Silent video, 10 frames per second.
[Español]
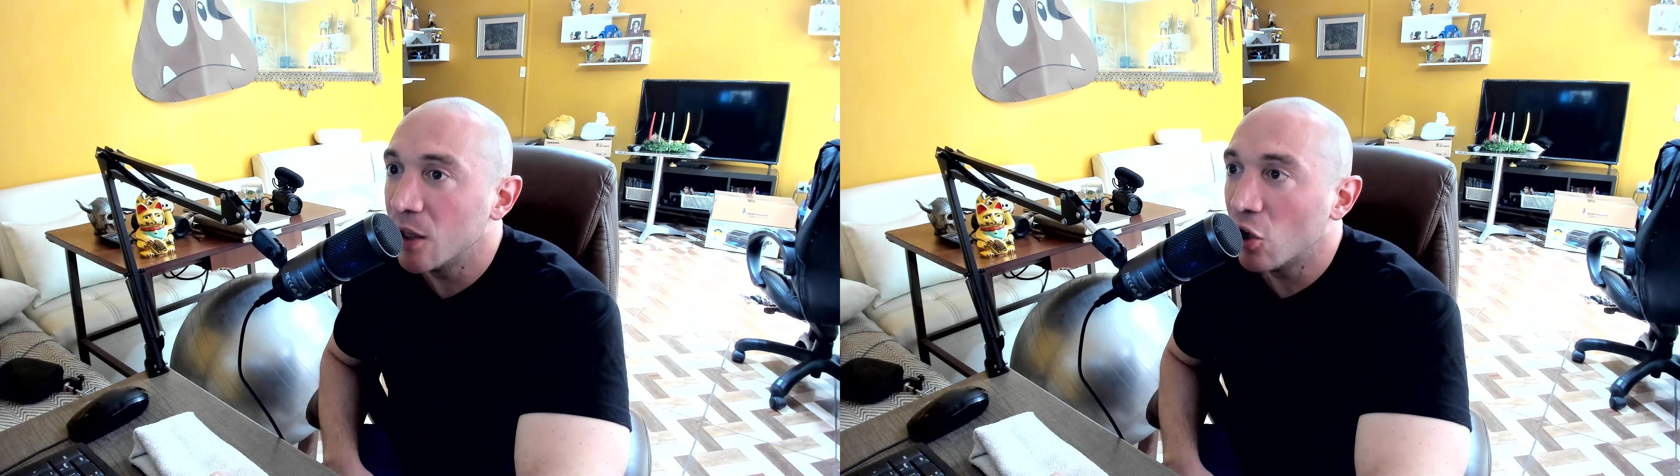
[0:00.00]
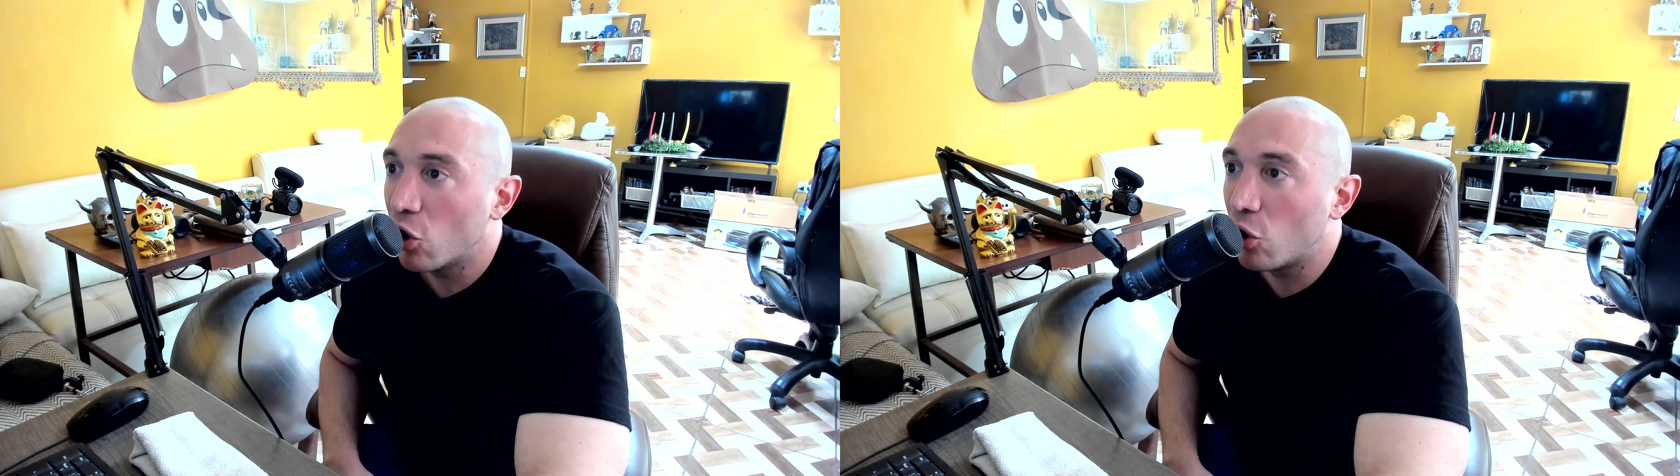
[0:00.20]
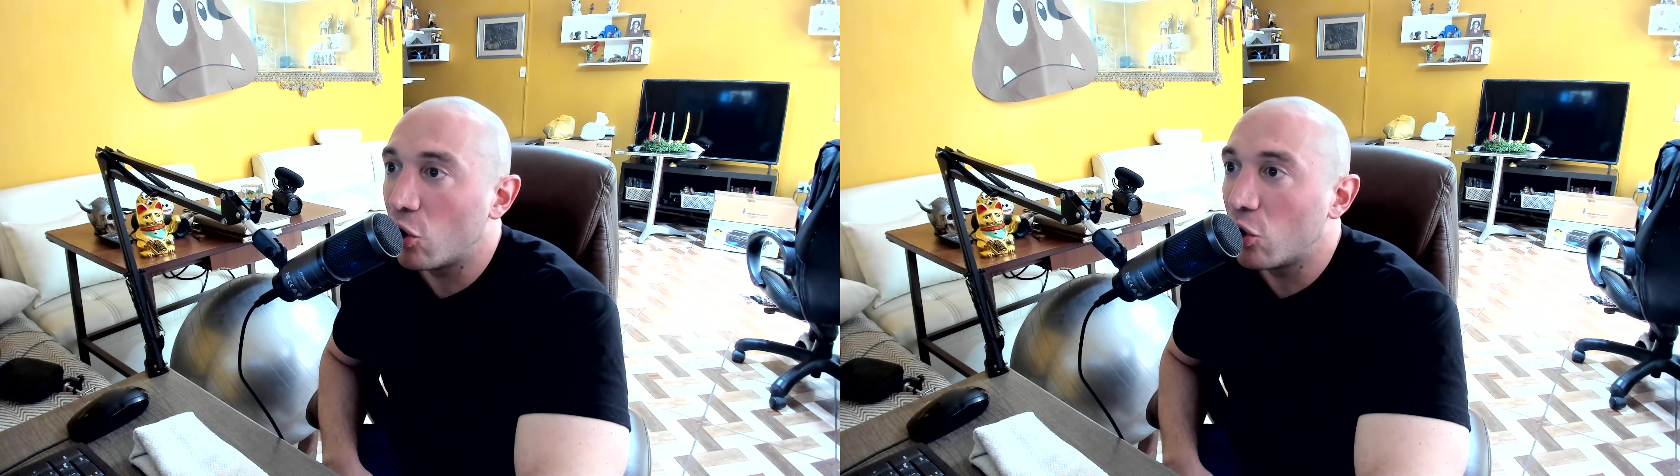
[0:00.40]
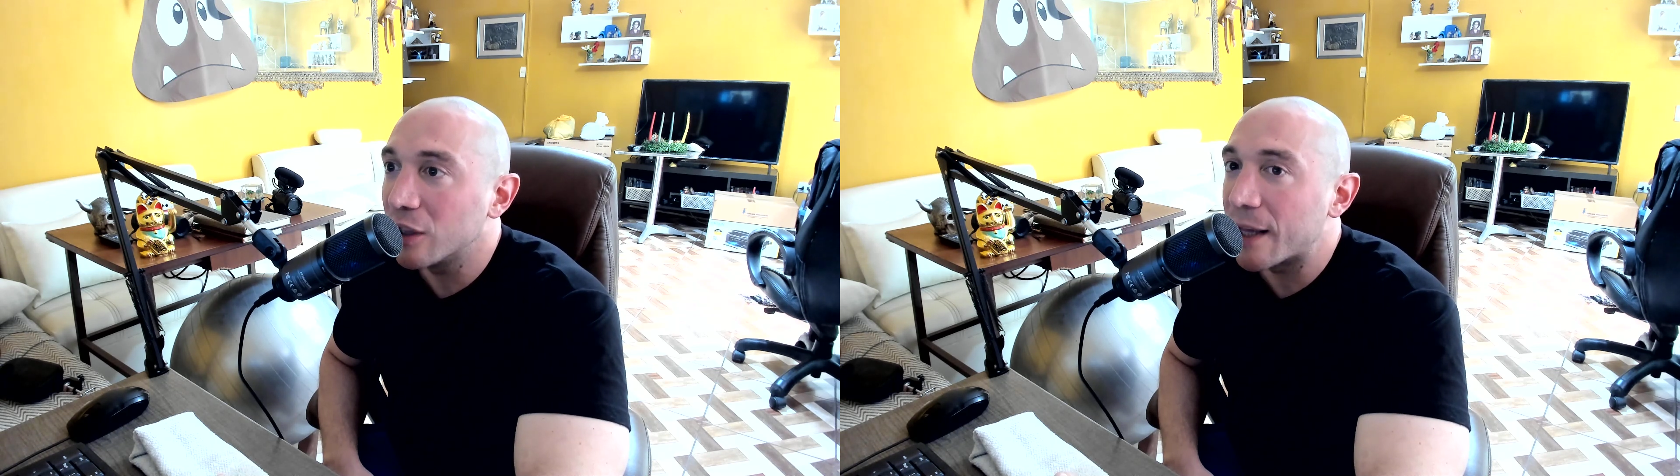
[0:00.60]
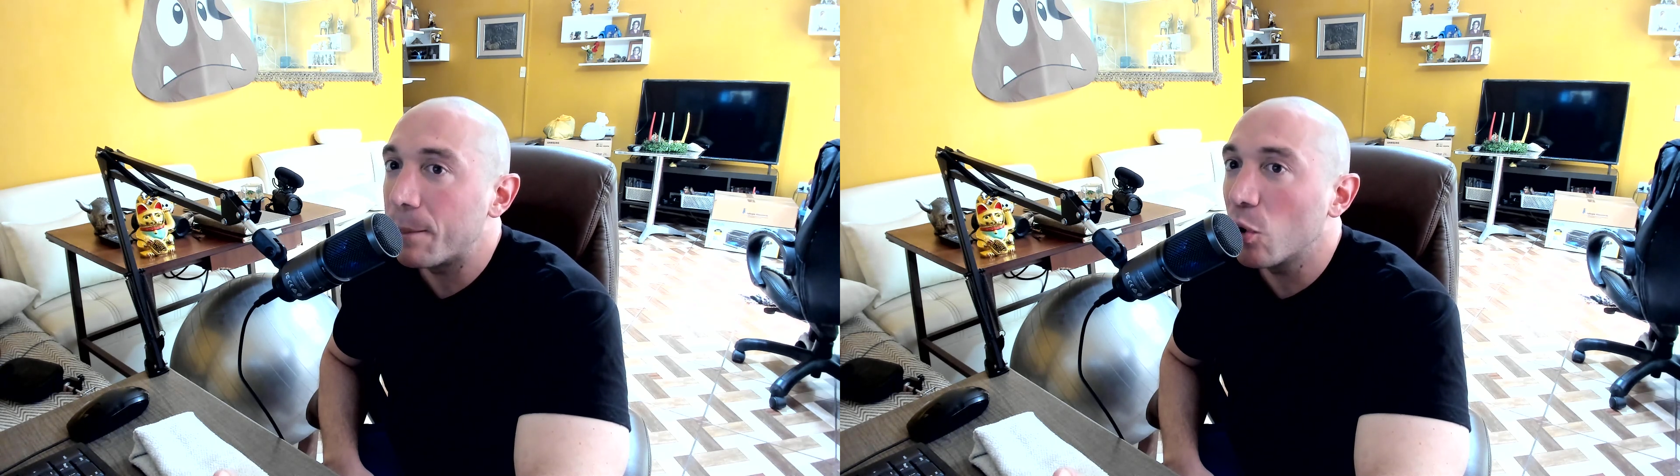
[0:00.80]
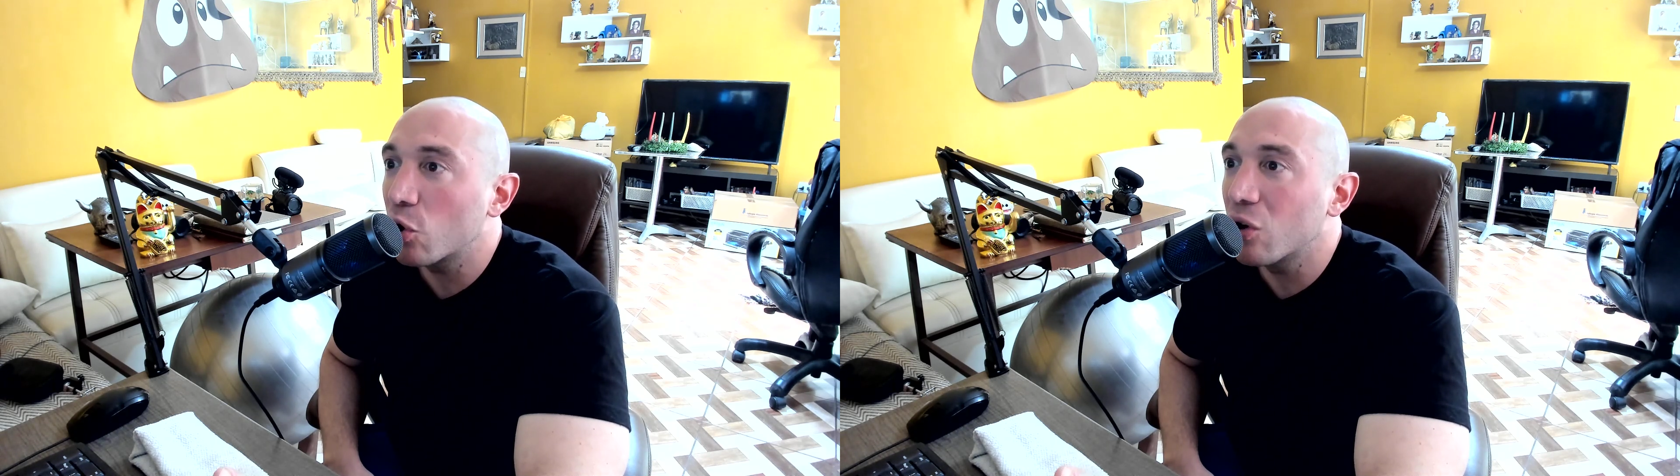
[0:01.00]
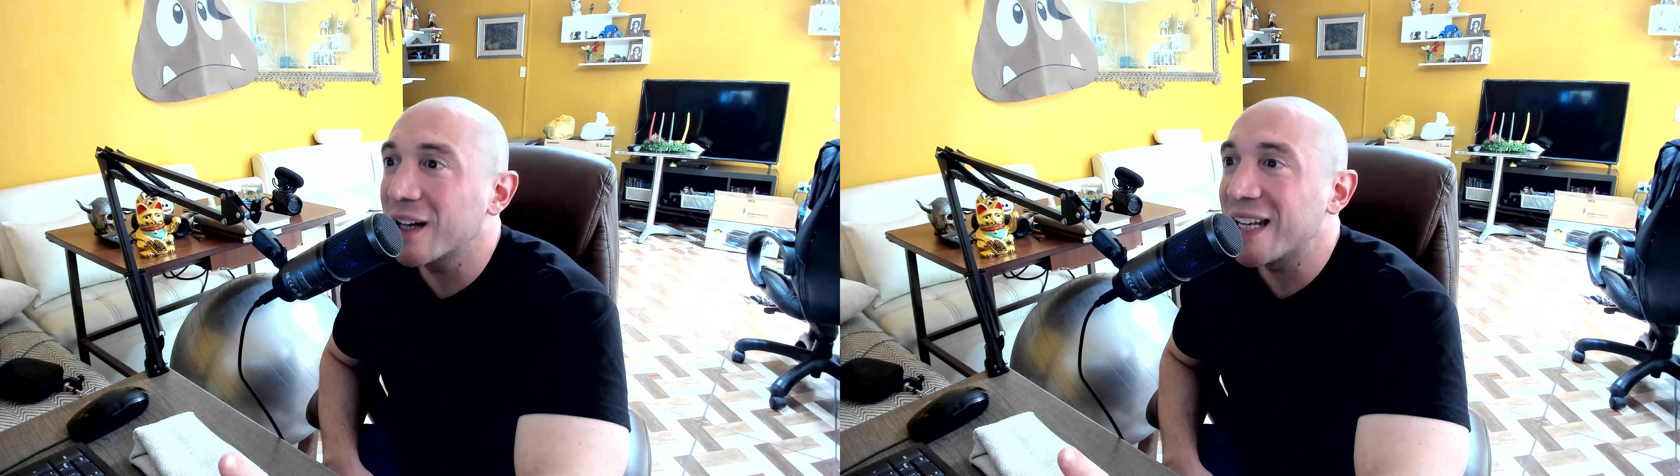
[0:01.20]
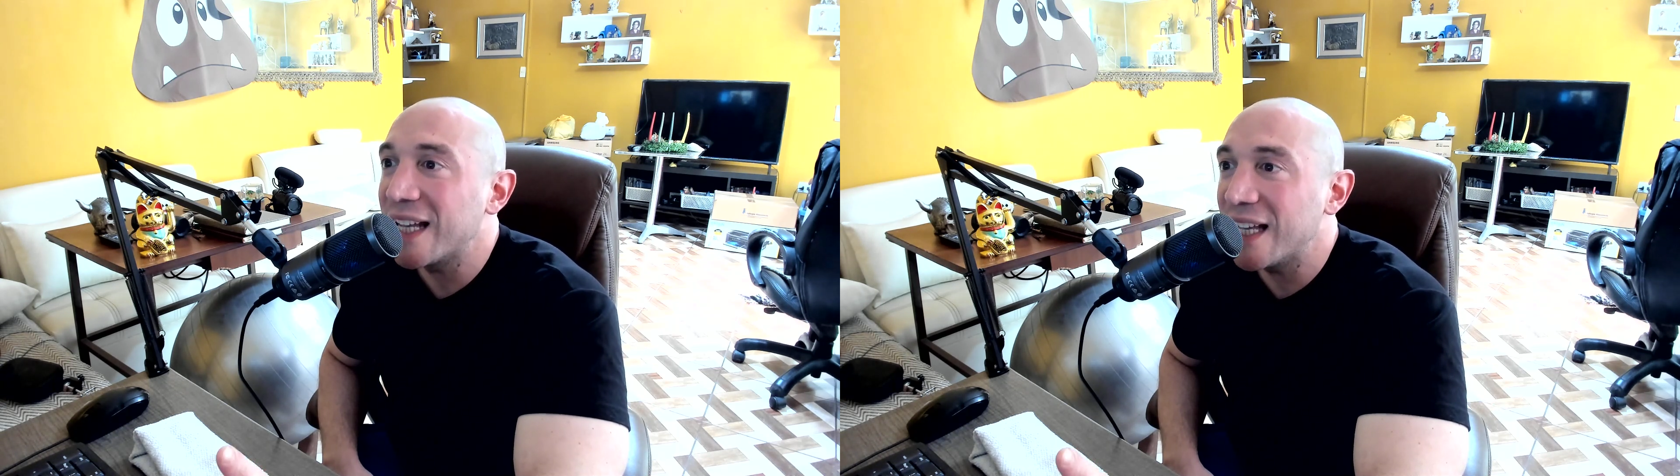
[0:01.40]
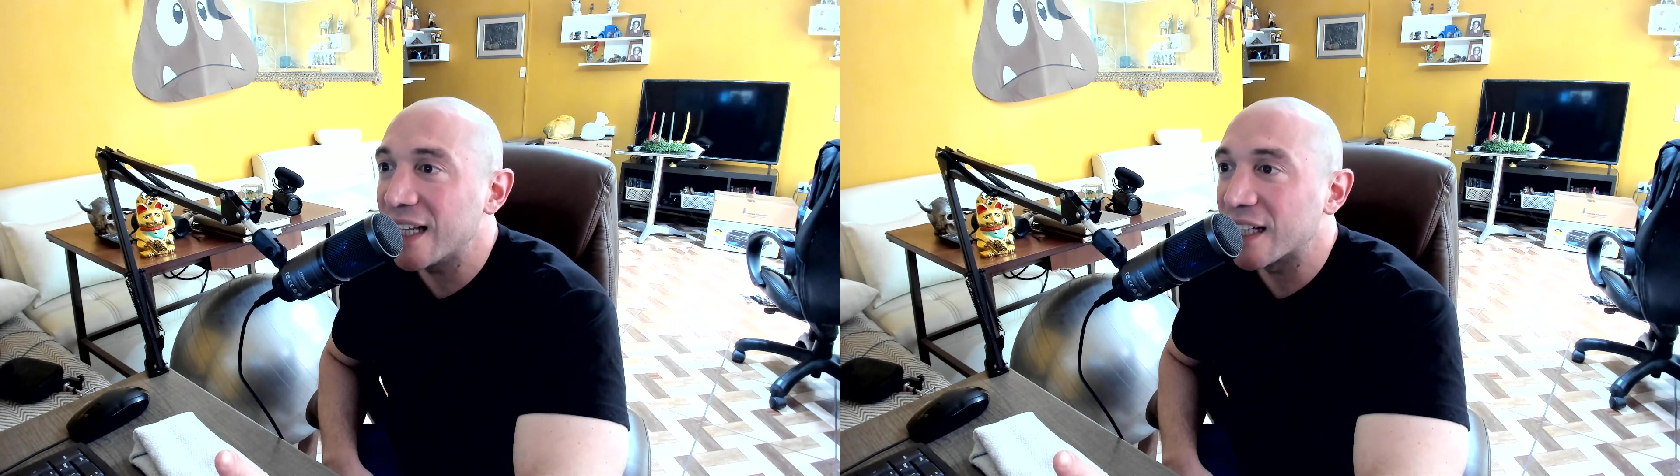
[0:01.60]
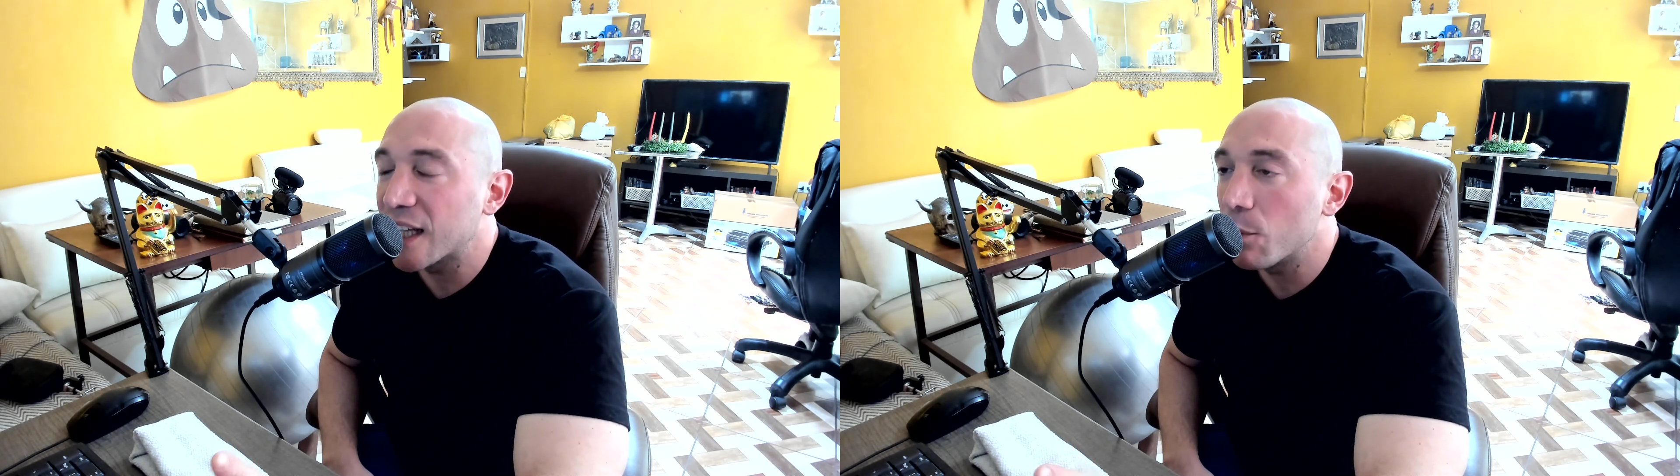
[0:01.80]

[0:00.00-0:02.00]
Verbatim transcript: O, o tampoco creer